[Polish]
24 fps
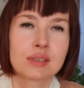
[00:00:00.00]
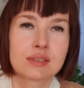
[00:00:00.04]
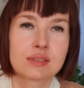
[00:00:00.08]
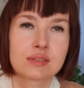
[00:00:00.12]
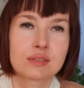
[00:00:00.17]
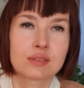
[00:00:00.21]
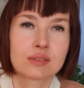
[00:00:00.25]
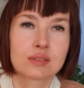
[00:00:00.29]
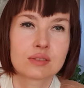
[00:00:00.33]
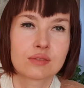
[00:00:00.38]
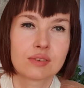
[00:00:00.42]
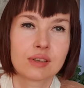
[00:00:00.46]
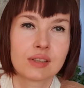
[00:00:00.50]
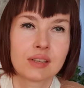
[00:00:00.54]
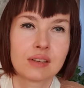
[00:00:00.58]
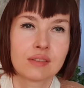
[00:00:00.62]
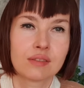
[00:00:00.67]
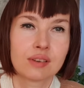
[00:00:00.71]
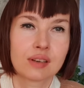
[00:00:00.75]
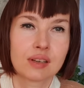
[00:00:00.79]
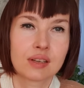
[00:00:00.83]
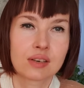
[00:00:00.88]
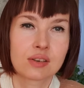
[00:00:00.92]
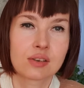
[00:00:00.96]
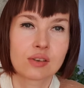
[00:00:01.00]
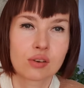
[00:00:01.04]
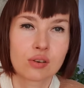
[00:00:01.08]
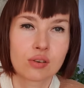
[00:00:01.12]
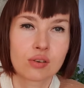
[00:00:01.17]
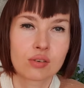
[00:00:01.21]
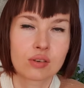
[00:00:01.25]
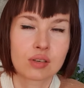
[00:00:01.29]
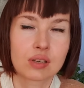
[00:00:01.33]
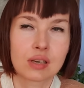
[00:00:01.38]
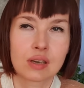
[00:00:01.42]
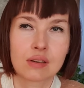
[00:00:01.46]
jest stosowana w
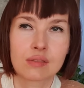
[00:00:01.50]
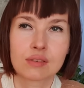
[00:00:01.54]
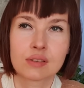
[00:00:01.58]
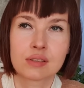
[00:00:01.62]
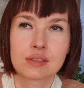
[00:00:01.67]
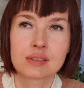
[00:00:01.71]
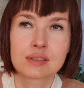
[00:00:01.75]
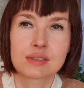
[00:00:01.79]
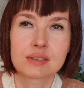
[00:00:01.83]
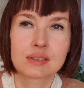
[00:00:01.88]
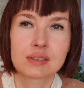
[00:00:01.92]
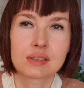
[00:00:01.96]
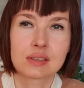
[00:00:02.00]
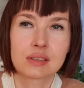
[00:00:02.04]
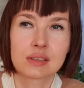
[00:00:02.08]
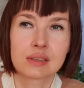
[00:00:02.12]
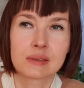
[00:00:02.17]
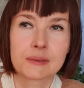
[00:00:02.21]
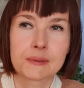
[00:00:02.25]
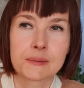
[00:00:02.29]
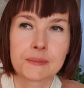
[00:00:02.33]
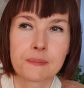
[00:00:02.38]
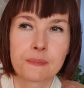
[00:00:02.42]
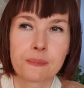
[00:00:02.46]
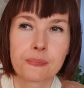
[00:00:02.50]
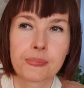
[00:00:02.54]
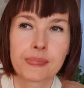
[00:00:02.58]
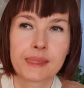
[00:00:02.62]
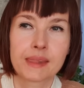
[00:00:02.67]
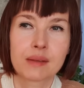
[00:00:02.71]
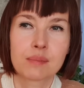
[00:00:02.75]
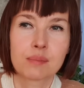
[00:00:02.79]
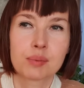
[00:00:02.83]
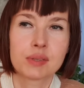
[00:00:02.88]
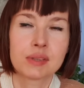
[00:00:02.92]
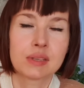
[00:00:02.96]
alergologii, a więc
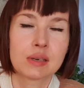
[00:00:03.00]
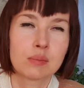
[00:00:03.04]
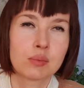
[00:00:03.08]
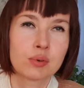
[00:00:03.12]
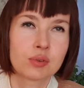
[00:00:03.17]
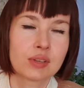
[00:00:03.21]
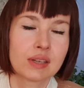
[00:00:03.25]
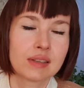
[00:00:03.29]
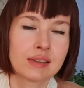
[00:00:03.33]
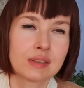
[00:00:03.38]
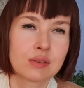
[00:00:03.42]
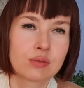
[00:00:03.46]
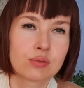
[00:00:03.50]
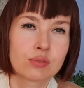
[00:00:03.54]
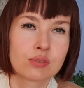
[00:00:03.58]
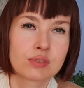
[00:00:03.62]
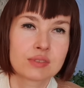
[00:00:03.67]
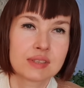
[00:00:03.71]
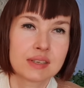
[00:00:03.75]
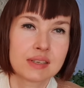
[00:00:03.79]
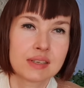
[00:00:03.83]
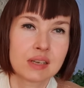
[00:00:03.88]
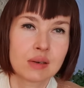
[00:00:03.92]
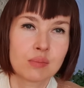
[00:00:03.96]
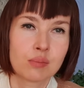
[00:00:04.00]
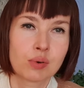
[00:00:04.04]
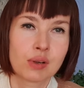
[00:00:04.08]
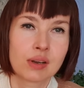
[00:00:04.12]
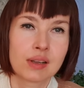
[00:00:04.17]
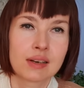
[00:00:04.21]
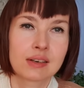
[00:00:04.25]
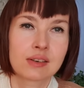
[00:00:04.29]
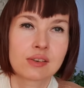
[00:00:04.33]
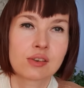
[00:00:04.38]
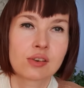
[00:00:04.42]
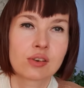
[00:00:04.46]
pytam o datę urodzenia, bo
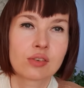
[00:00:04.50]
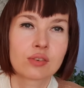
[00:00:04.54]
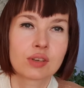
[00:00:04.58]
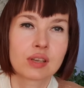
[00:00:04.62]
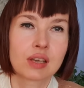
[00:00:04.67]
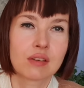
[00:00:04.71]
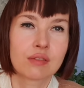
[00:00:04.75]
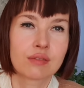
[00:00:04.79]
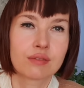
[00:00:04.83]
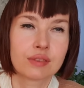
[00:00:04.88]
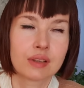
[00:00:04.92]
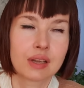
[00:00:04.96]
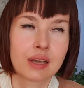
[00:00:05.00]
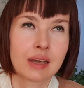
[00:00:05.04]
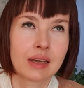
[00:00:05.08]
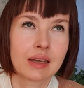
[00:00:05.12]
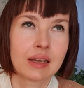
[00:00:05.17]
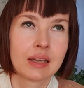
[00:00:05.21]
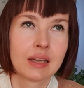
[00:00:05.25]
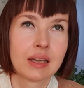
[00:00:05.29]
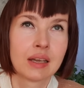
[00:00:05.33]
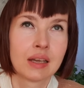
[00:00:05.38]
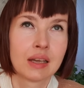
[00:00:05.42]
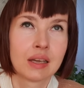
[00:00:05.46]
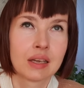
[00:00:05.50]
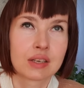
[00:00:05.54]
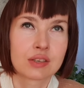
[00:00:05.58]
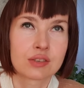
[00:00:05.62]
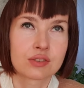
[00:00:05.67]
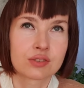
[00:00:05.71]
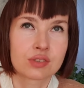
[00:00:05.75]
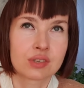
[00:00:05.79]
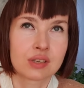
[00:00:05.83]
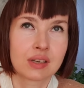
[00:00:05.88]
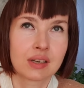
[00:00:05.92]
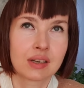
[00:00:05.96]
alergologia wie,
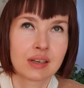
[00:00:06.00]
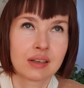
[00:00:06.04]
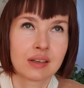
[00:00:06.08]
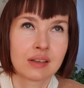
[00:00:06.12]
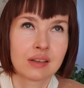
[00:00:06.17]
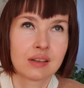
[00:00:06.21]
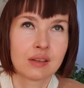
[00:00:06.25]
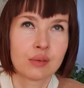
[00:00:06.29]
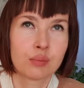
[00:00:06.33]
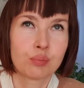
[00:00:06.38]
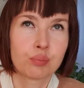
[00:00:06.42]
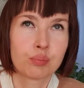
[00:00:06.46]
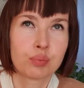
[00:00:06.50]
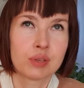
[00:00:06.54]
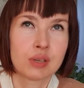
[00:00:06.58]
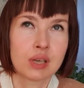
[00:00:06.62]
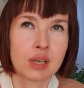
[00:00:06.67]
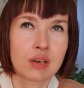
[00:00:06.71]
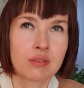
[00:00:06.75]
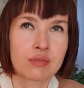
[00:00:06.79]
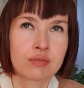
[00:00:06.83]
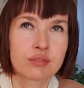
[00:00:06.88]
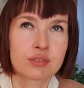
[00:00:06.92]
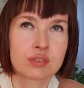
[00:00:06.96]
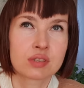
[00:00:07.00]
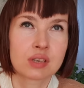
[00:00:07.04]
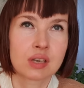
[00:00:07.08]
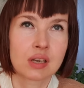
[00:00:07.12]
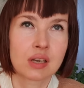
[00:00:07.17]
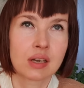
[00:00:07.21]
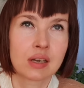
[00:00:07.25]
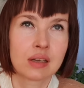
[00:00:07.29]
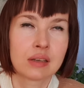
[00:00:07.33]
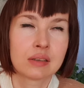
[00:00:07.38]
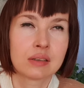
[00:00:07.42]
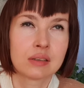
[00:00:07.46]
że
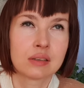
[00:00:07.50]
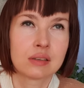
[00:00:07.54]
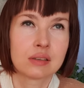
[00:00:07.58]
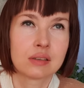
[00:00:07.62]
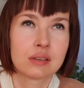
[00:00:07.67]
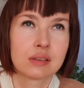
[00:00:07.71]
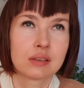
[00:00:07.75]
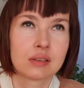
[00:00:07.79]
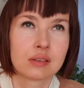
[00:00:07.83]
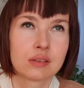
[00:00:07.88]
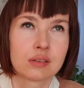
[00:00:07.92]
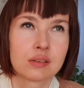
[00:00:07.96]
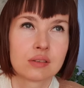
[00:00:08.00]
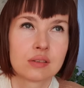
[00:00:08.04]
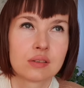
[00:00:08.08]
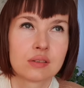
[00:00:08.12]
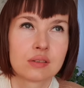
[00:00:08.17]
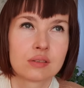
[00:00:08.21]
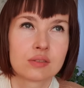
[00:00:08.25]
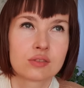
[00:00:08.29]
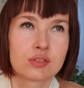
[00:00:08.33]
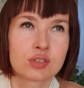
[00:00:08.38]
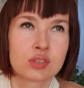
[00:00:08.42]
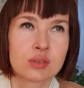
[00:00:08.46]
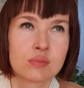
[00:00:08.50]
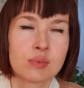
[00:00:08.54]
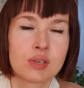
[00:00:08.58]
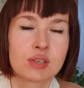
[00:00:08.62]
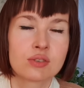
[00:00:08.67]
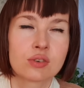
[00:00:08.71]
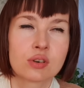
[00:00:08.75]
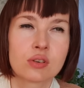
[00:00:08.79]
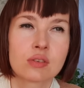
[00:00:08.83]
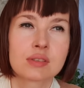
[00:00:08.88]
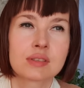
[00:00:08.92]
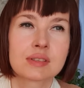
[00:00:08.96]
pierwsze trzy
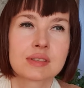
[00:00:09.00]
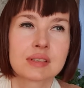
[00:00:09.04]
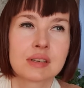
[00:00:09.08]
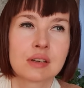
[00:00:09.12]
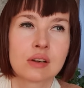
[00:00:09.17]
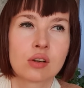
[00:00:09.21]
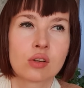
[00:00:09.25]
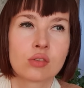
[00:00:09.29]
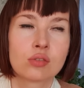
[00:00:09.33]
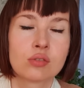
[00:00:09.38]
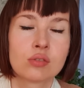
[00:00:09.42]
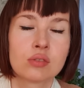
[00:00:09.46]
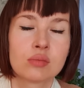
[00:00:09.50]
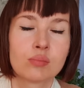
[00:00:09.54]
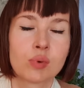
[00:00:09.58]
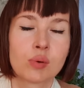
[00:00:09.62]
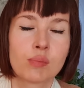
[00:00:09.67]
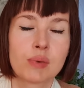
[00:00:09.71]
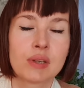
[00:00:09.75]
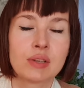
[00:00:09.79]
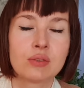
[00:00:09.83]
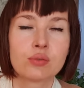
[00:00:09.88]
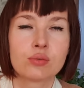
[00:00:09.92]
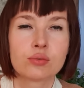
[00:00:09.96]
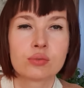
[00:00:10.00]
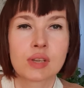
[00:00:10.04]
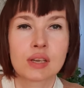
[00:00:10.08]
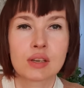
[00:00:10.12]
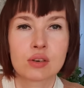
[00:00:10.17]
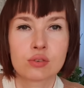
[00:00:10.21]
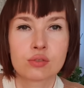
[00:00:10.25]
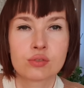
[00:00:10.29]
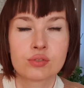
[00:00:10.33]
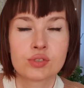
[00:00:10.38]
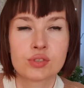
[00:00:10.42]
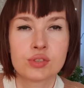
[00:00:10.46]
miesiące od momentu
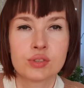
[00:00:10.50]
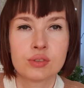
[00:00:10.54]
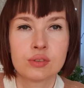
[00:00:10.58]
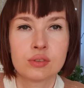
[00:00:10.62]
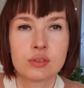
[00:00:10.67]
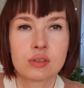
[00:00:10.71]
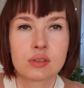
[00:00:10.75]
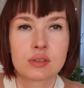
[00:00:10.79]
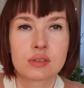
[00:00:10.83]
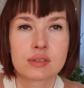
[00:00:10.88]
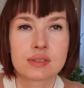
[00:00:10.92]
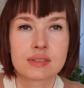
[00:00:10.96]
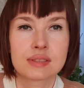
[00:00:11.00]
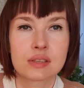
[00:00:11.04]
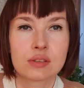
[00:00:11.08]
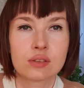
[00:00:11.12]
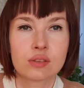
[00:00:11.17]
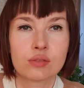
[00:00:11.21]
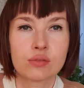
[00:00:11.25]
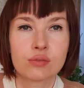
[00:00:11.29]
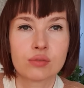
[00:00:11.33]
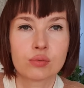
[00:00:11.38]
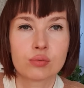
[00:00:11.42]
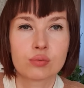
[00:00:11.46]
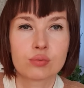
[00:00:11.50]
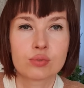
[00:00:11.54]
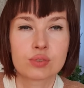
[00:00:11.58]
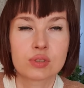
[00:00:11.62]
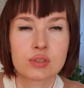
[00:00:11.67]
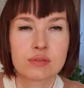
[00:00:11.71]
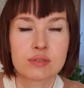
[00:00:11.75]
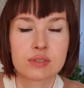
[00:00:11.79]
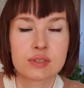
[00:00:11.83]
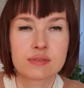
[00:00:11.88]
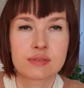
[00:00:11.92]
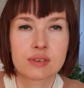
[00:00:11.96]
narodzin stanowią
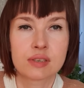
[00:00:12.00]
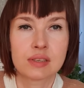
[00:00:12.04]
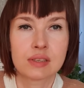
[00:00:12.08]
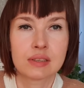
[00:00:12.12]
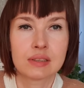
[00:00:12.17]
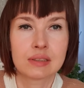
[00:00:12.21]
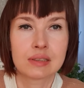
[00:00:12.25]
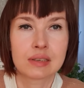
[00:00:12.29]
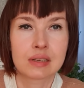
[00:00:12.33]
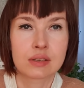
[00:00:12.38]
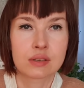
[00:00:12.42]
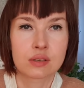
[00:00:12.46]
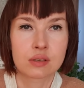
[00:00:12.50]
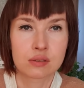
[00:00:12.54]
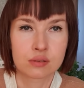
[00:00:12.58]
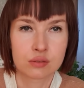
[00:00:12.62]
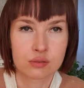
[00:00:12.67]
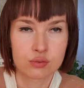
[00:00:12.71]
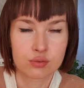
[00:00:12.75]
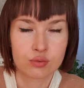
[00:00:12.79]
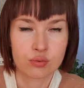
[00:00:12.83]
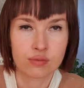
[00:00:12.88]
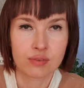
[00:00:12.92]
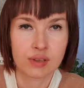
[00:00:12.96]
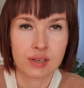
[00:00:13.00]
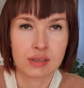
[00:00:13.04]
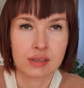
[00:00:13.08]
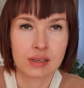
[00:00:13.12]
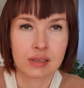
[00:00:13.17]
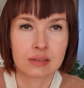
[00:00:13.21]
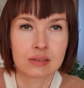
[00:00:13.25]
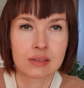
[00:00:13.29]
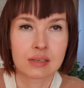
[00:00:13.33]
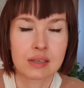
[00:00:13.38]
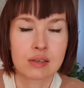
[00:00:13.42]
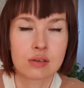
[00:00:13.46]
duże wyzwanie dla
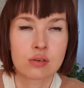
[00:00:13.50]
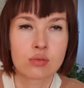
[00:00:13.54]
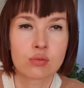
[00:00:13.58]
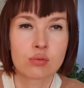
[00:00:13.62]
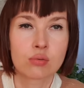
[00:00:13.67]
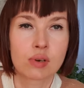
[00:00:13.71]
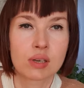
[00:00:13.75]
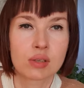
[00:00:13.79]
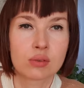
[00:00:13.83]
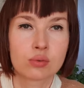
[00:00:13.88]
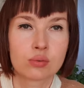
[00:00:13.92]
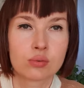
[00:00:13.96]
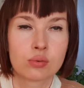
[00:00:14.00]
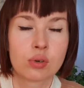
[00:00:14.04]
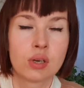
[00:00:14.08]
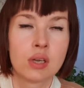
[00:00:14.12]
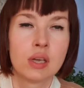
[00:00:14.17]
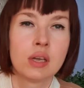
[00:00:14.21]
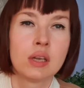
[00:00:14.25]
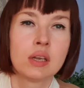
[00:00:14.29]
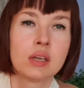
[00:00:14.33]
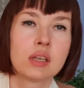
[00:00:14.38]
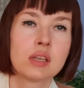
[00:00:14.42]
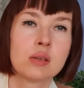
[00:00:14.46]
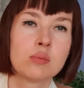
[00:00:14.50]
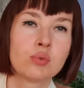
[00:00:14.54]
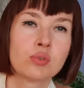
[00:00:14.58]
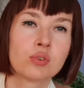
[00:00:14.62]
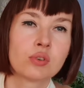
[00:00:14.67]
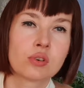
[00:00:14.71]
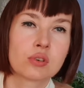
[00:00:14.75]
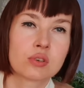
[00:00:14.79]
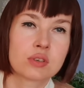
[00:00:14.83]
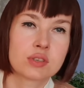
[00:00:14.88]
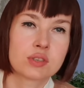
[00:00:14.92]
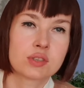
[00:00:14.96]
człowieka, dla jego układu
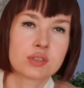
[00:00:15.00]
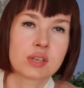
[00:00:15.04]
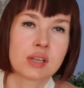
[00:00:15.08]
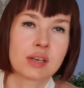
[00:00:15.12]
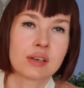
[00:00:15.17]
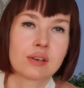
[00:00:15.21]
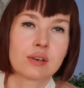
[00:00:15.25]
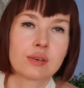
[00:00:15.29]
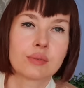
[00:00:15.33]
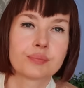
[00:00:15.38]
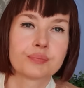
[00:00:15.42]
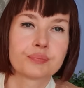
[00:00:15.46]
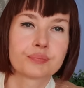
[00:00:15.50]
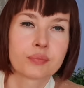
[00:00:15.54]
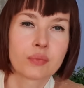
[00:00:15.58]
immunologicznego.